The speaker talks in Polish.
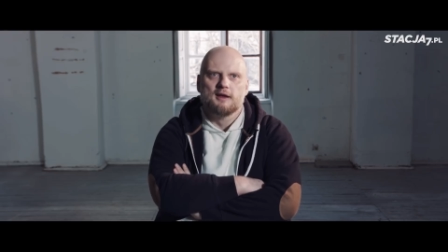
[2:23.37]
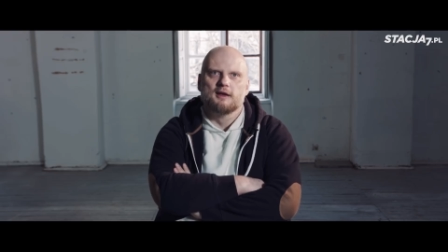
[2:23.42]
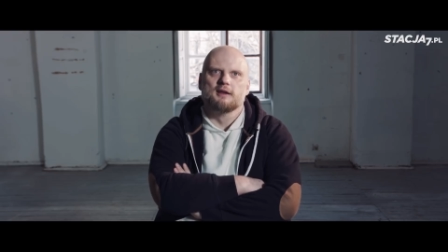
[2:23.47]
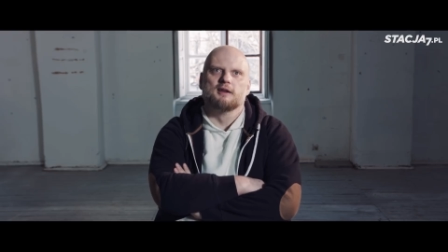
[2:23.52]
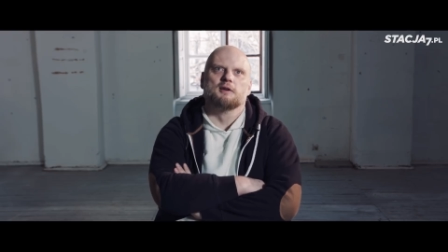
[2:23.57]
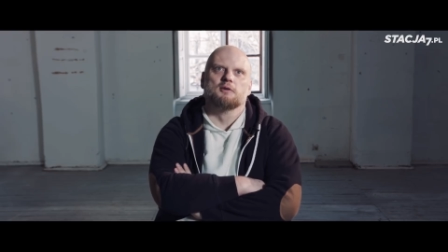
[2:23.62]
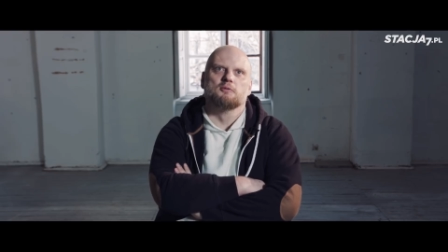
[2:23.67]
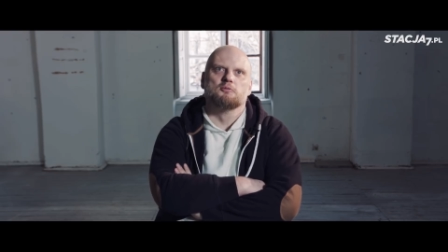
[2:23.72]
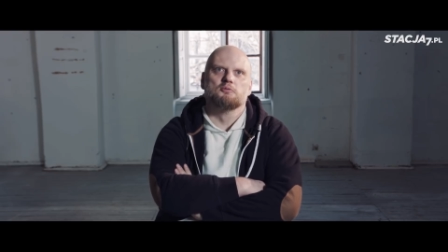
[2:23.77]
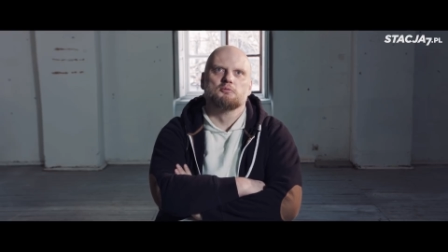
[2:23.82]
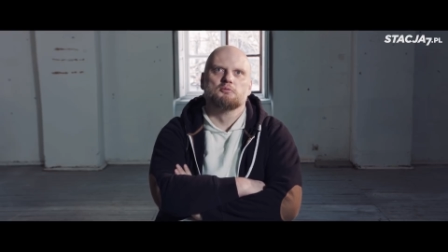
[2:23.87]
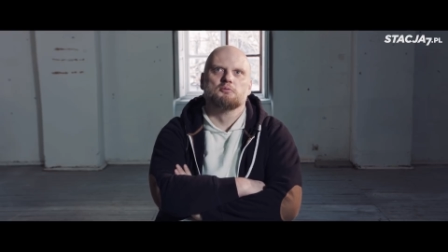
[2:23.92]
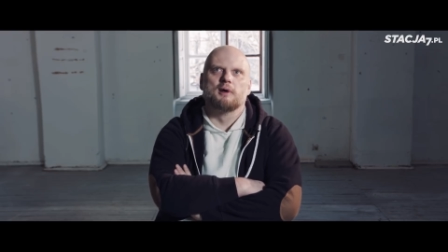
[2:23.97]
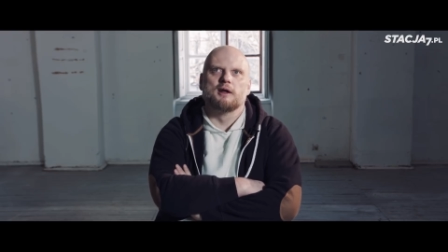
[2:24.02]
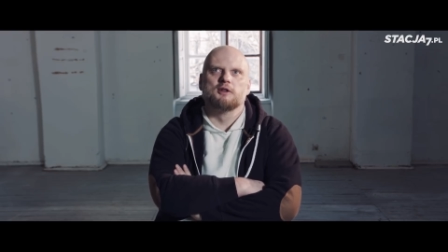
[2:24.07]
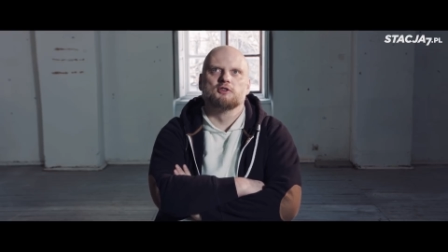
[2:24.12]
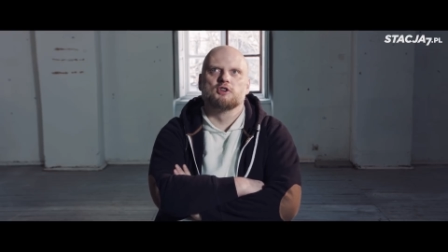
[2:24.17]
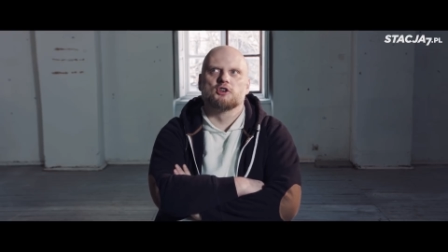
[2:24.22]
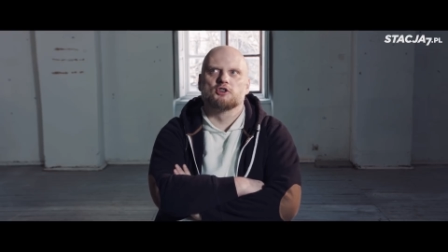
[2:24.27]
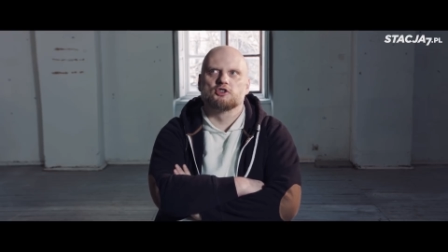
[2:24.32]
Y,
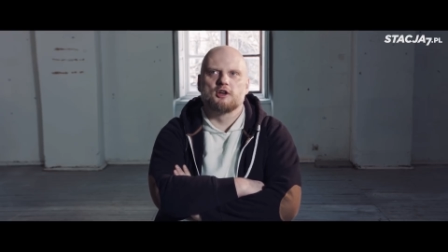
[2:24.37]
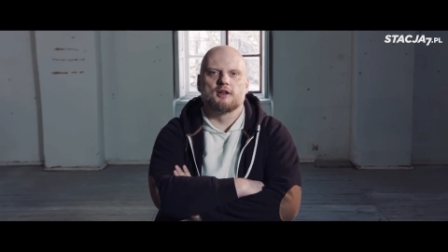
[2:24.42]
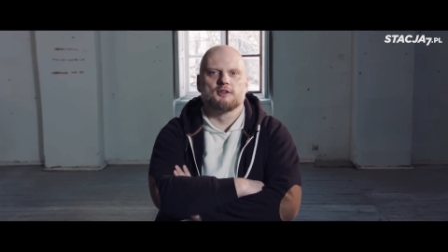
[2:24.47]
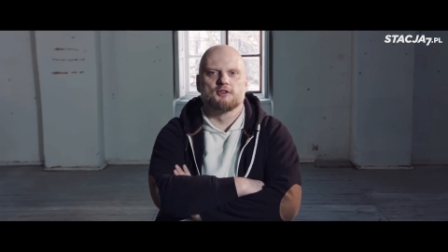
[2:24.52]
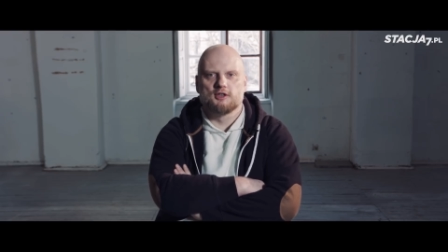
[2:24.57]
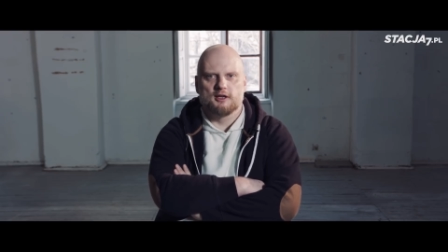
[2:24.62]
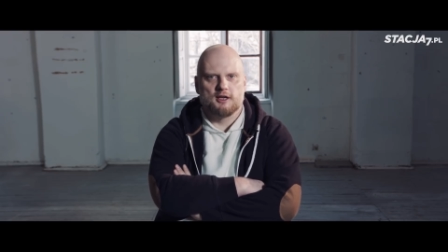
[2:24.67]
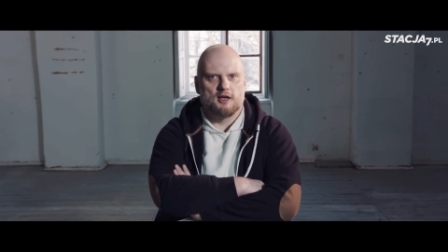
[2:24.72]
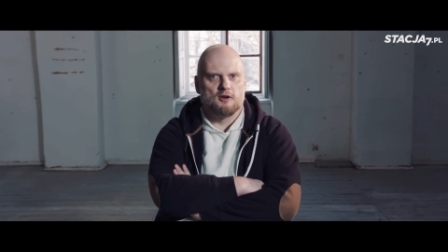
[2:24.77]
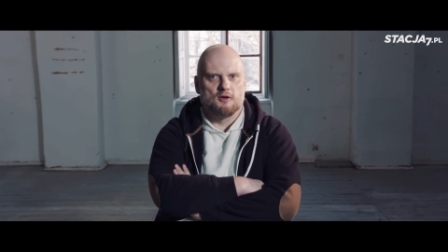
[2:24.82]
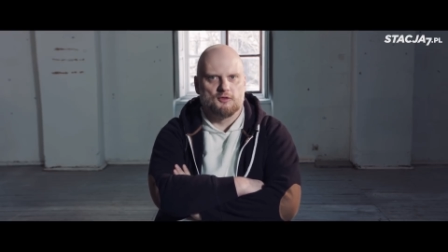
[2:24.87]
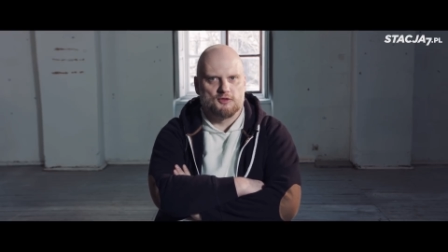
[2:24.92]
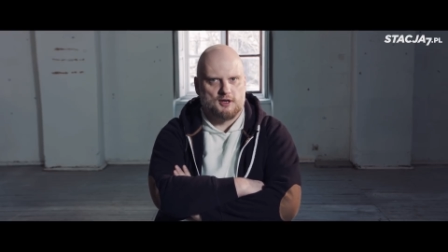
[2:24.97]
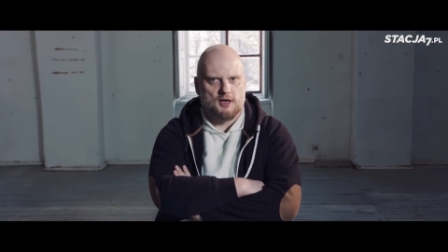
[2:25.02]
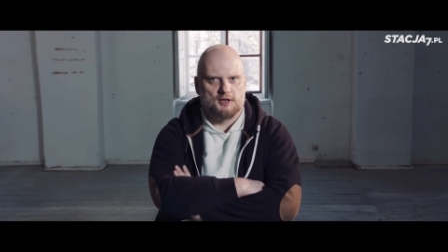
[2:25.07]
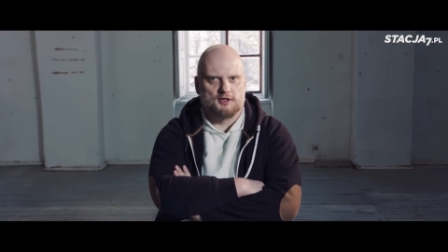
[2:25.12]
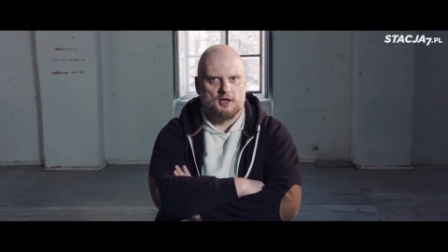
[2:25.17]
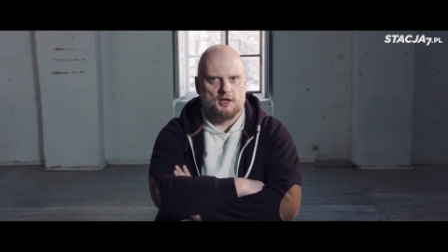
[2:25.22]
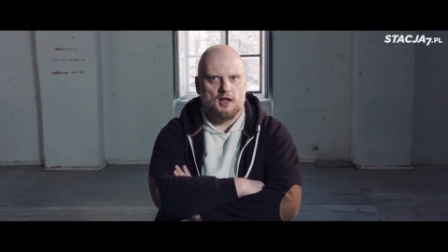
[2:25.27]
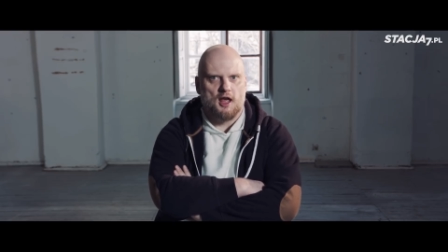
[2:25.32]
będzie szedł za jego
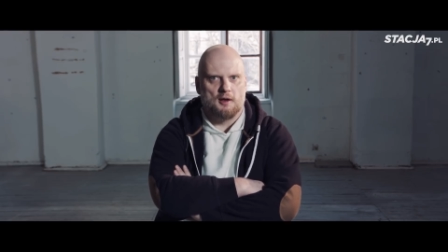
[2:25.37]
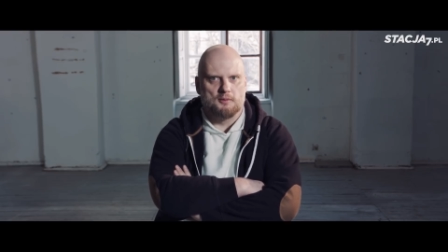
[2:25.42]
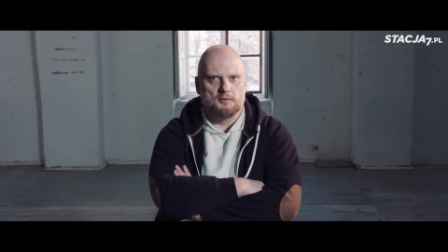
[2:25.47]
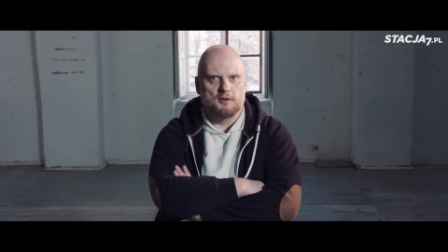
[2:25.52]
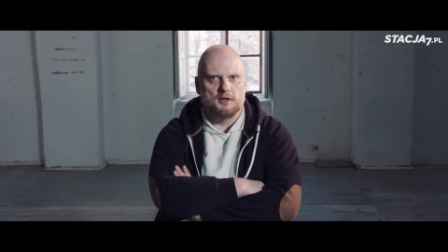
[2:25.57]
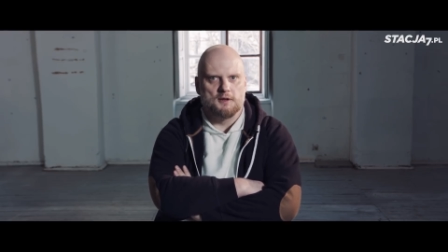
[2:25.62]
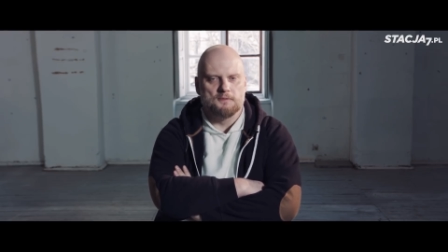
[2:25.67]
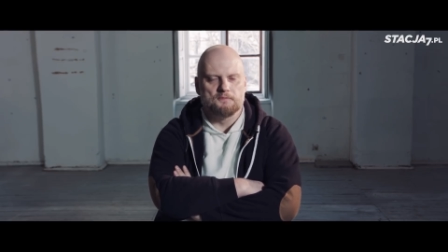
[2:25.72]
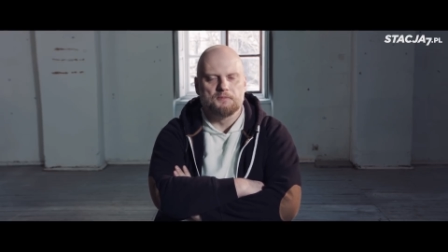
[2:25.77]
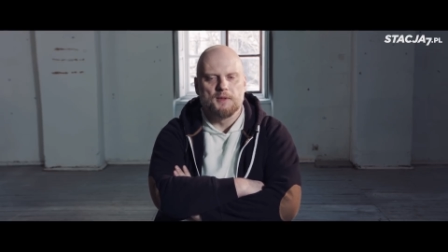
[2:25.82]
wskazaniami.